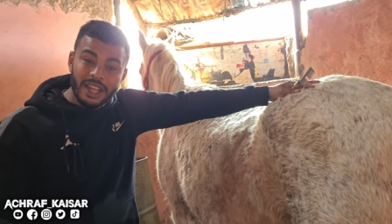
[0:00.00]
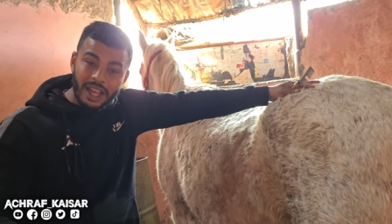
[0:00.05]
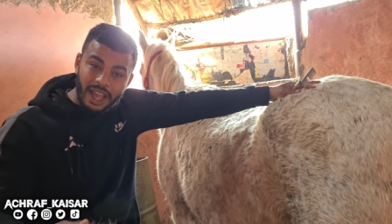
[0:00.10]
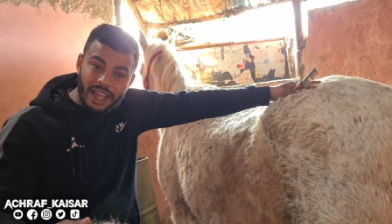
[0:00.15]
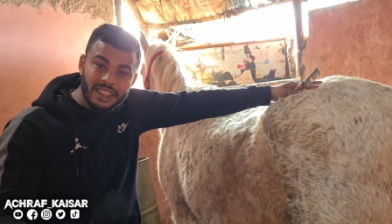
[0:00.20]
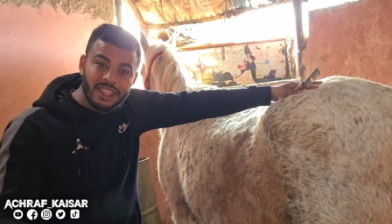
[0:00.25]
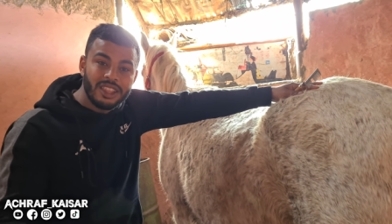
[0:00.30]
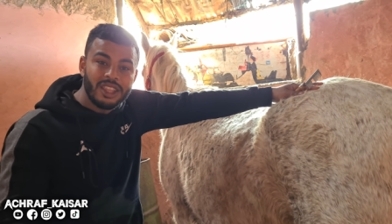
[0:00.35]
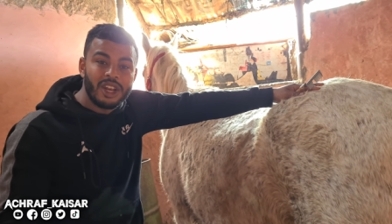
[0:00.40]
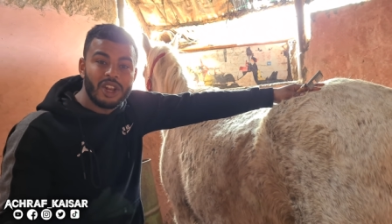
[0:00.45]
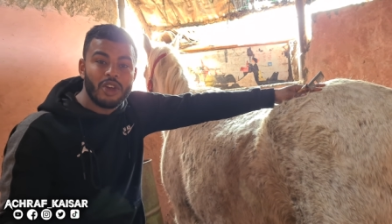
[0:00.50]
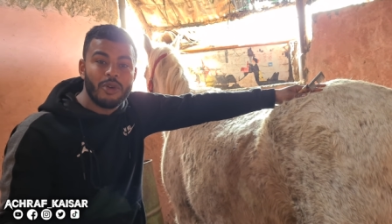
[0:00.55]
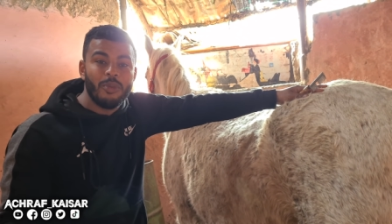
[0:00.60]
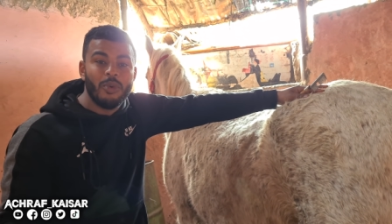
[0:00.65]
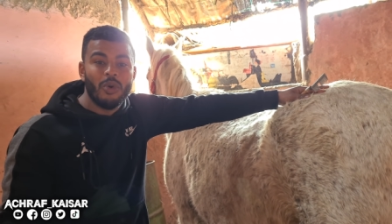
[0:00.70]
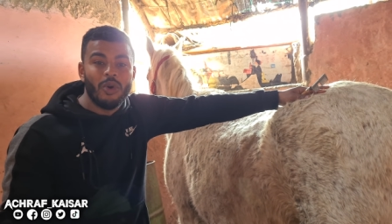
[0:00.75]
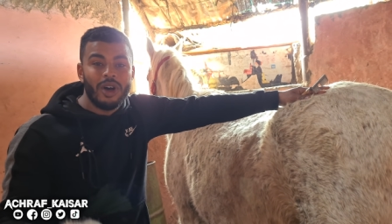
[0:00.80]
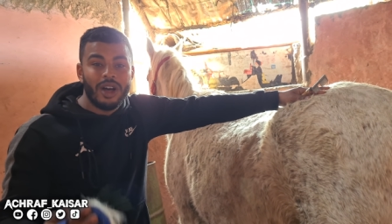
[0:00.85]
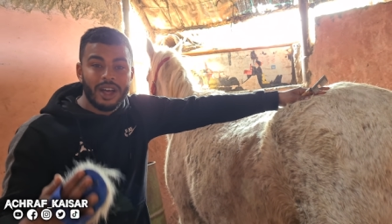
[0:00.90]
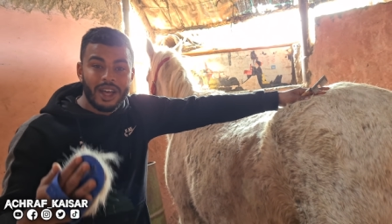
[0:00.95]
غادي
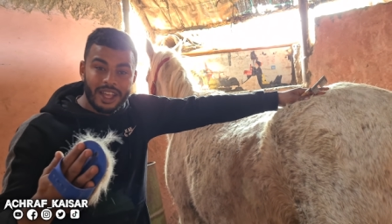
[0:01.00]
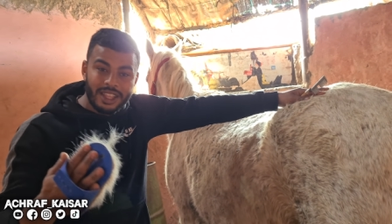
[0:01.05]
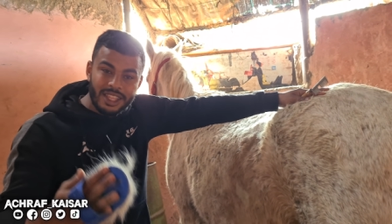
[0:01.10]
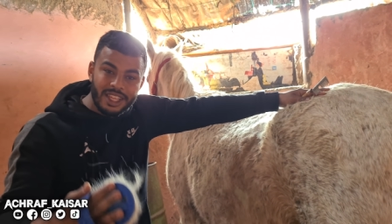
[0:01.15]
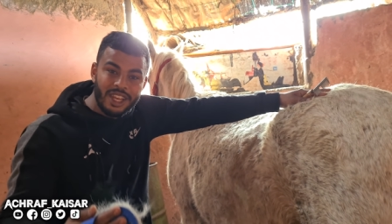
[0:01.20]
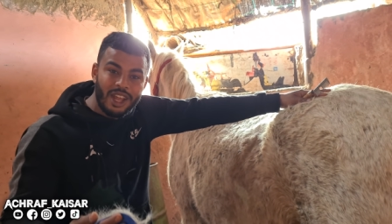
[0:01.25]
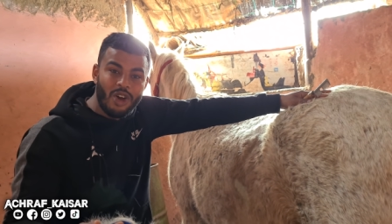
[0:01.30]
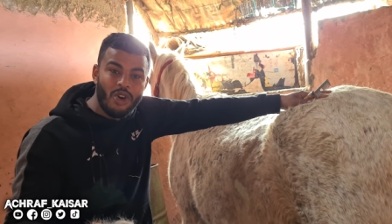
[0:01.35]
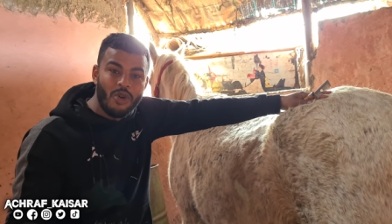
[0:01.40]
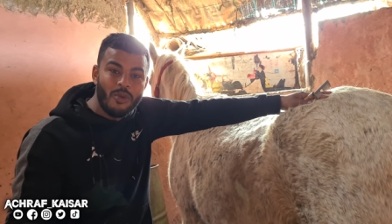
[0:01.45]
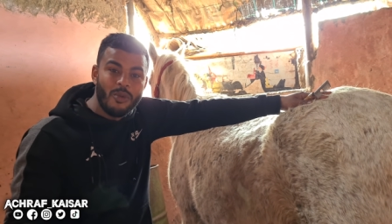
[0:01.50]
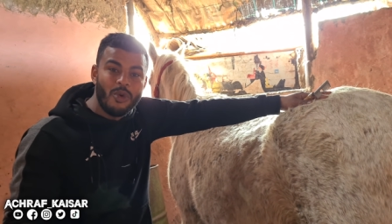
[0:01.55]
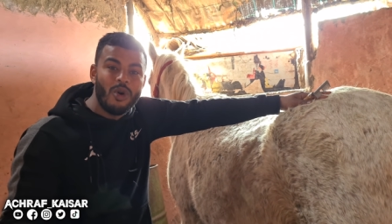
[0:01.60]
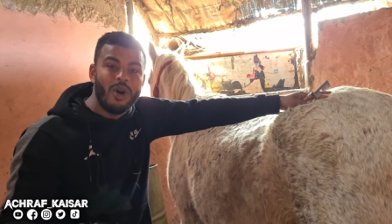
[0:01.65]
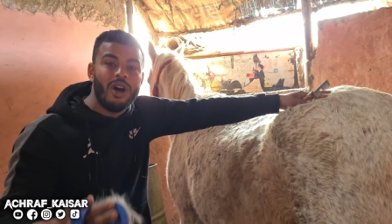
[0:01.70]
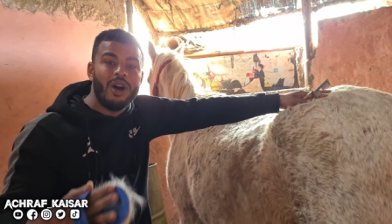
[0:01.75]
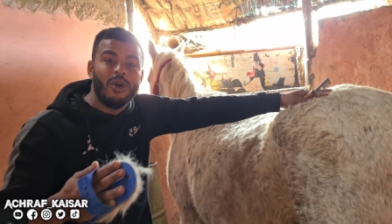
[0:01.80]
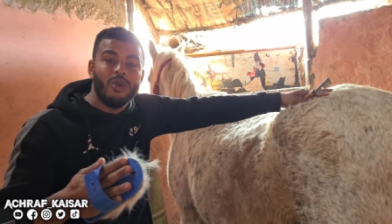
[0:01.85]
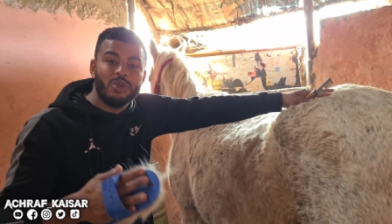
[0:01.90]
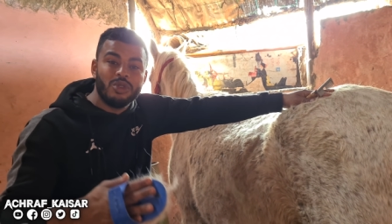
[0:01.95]
نركبوها غادي
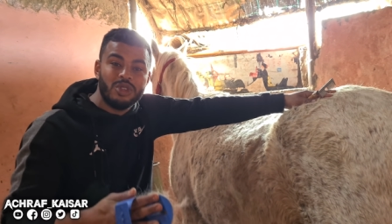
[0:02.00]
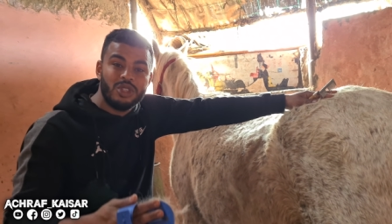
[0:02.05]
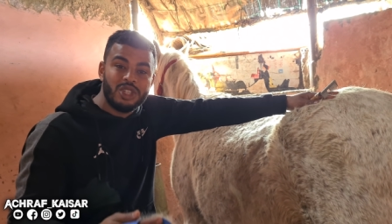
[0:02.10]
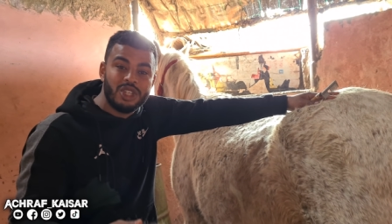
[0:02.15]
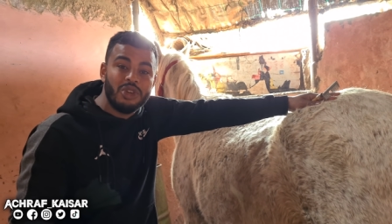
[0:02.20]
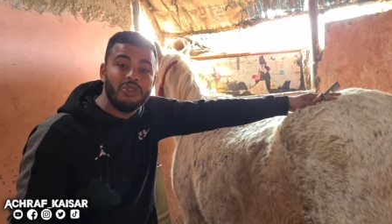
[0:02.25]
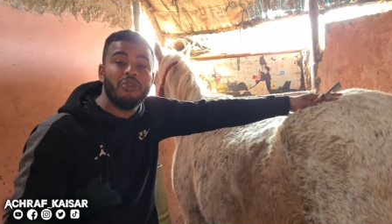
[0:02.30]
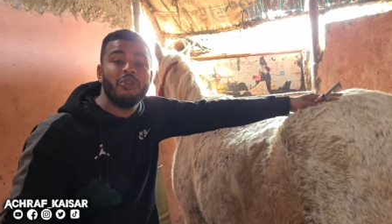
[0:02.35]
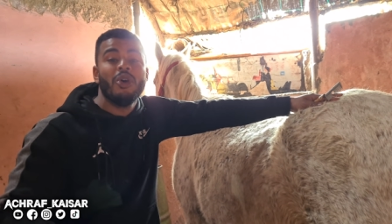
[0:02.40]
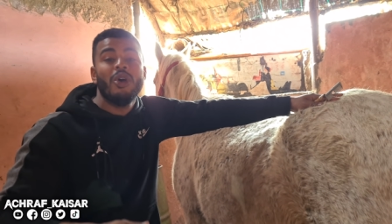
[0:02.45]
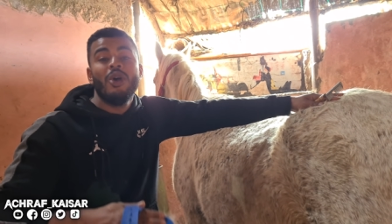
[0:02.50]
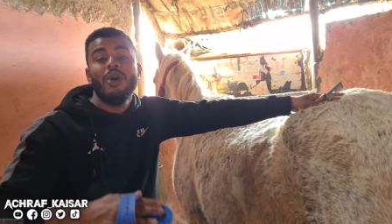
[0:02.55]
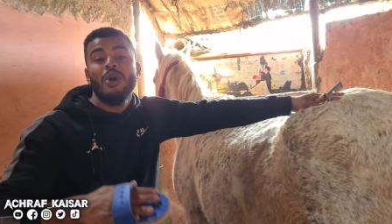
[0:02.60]
نعاوموها ونشف